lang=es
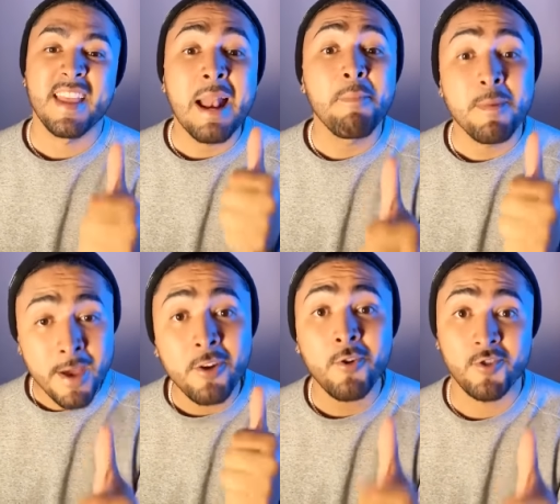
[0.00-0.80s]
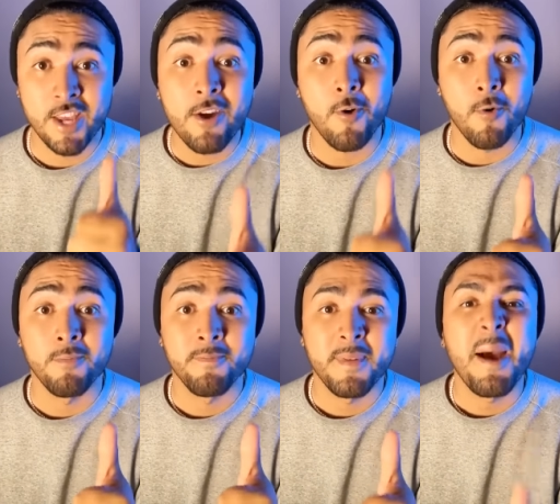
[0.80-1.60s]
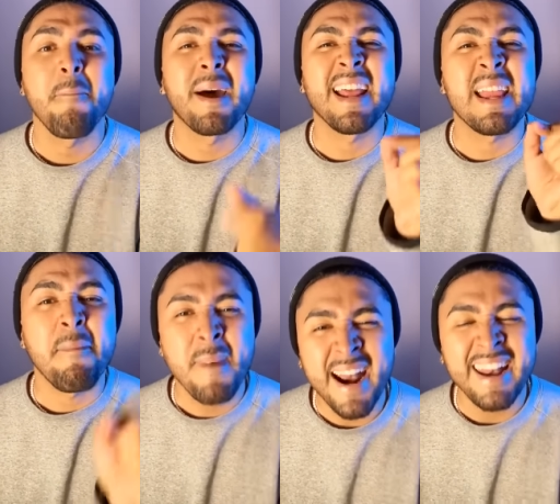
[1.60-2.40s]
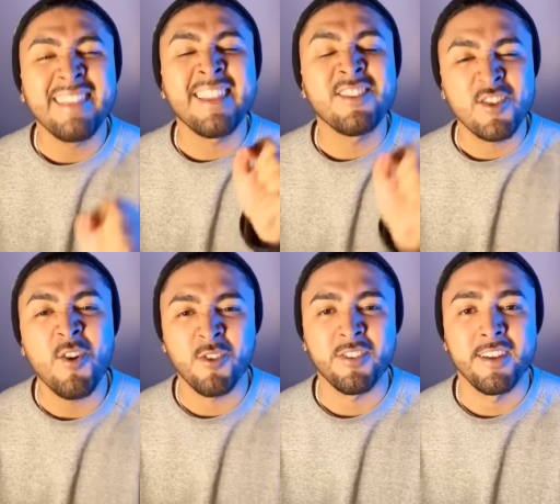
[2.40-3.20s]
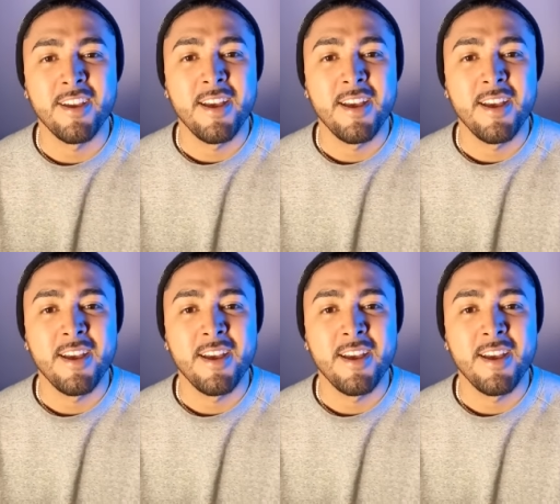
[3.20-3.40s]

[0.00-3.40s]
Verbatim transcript: el primer consejo para llamar la atención,